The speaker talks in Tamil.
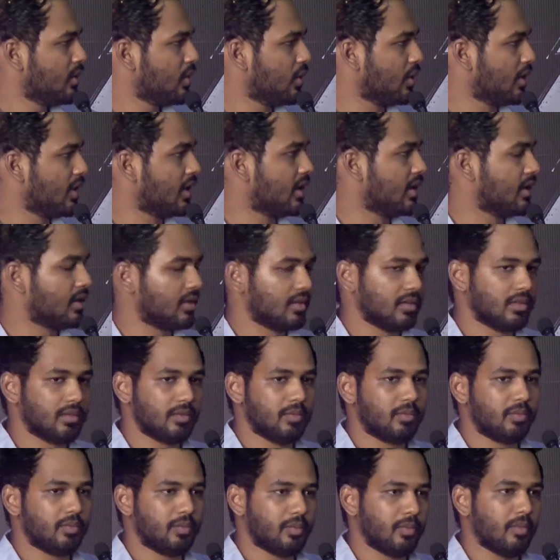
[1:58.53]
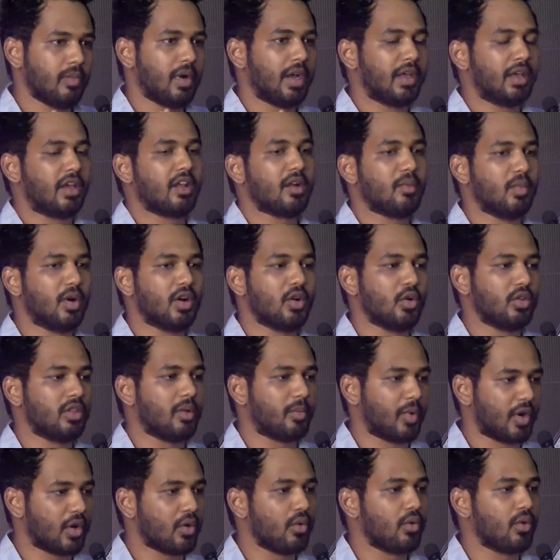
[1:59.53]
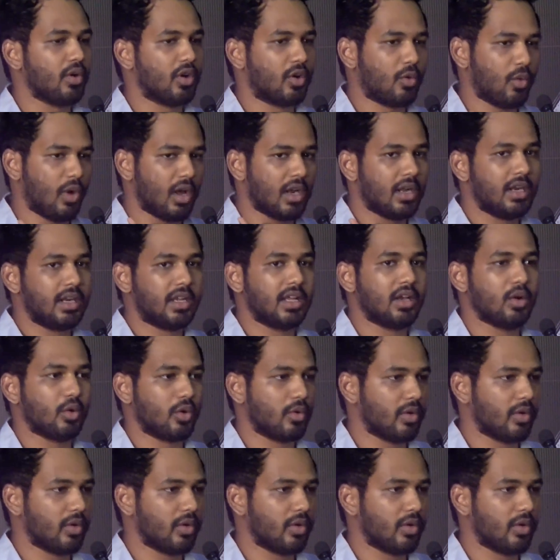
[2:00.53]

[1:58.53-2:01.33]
ஒரு பயங்கரமான இந்த படம் உங்களுக்கு குவாலிட்டியாக